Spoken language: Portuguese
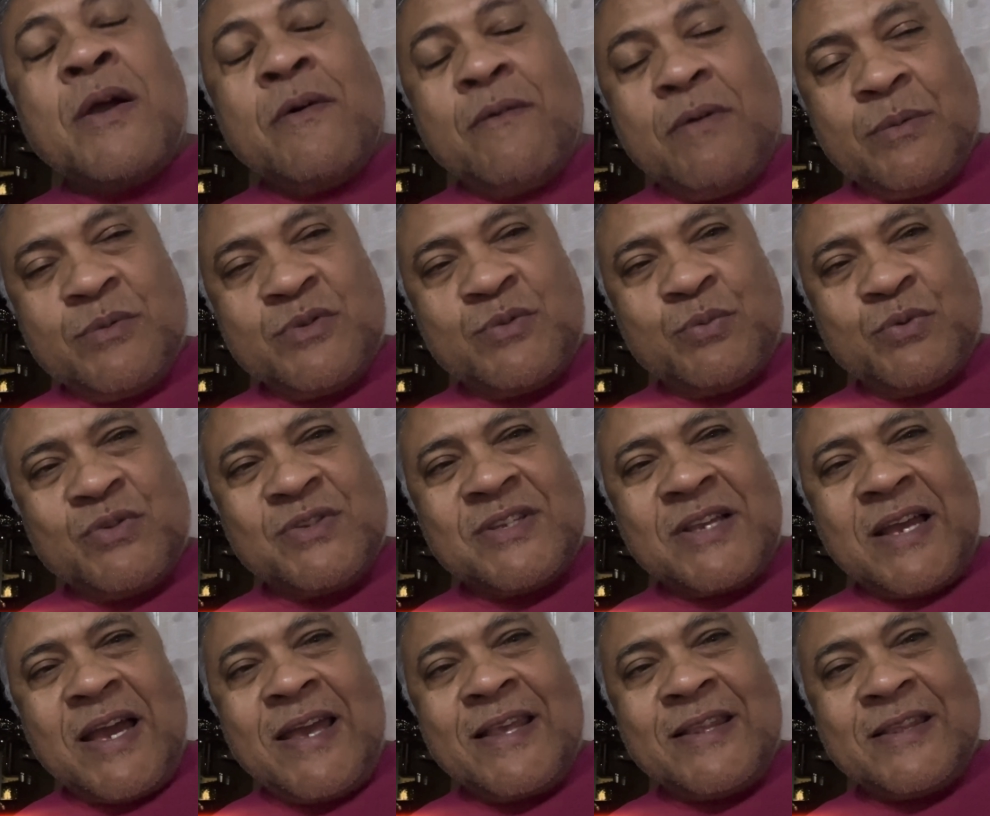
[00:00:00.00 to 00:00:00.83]
Vamos
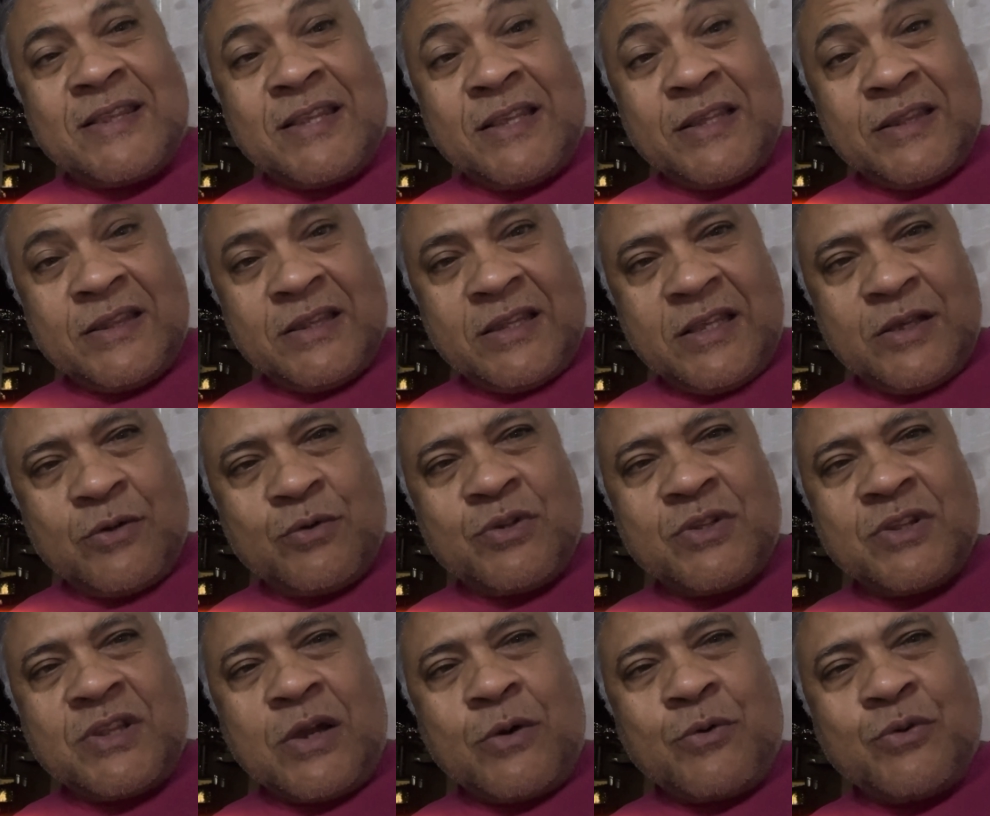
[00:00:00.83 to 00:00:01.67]
buscar entender o
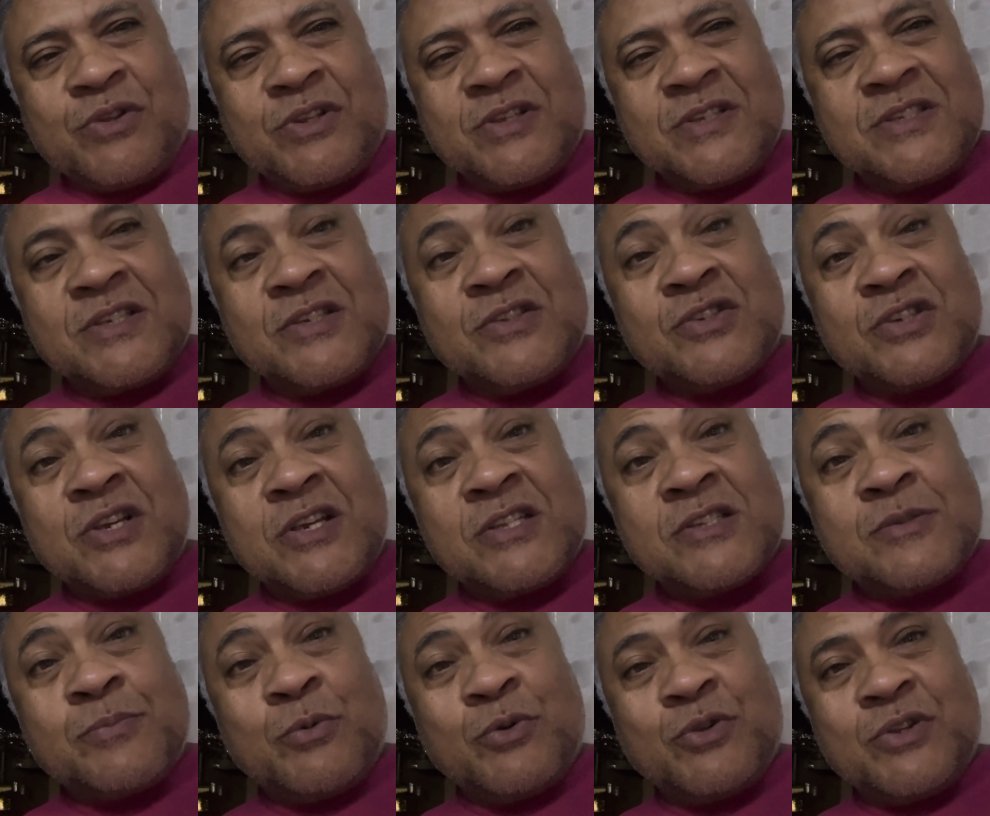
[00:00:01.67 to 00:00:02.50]
que está acontecendo e
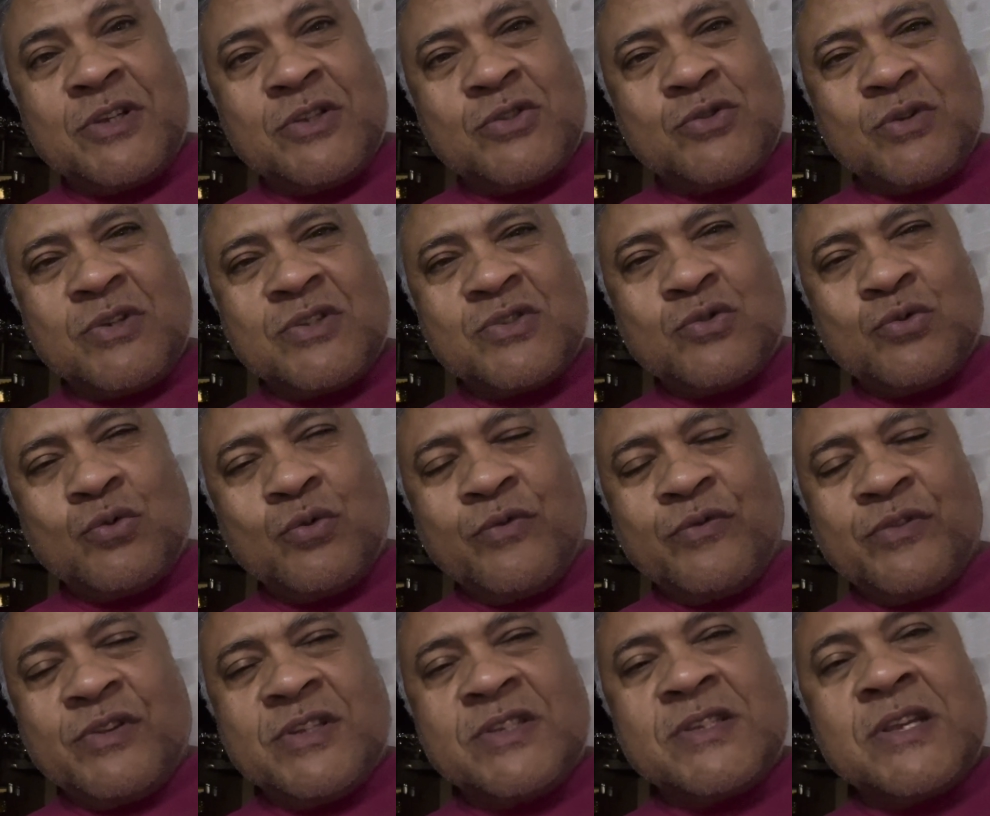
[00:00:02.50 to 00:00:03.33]
responder suas
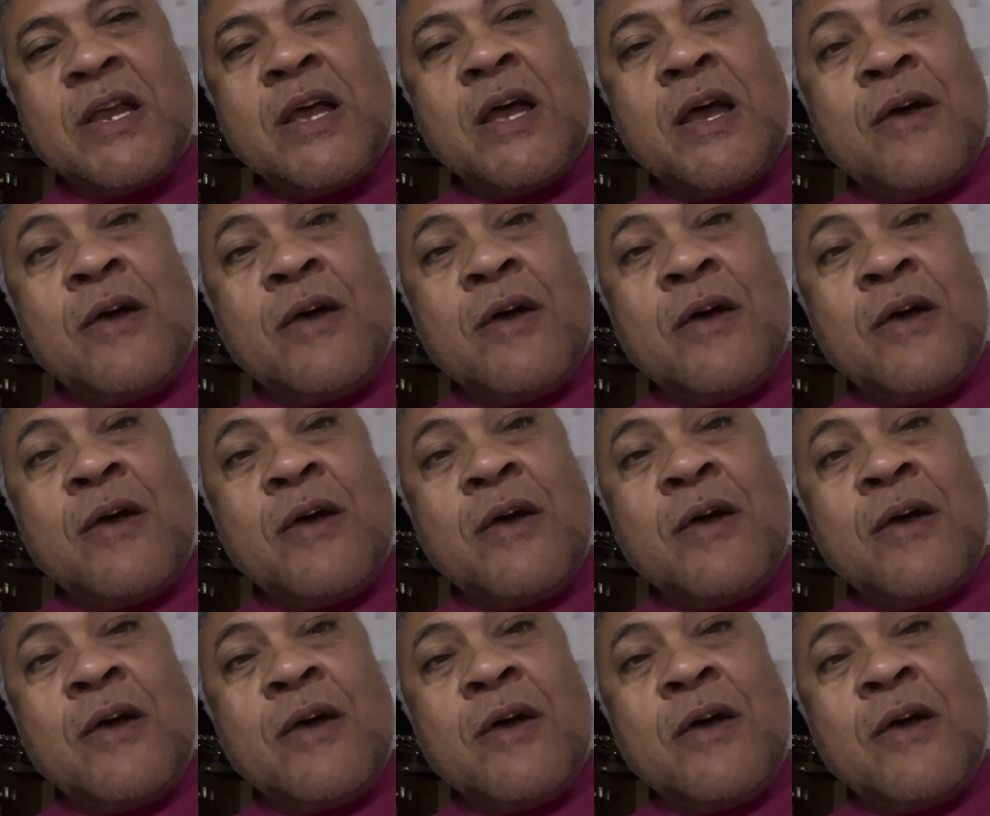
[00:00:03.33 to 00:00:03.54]
dúvidas.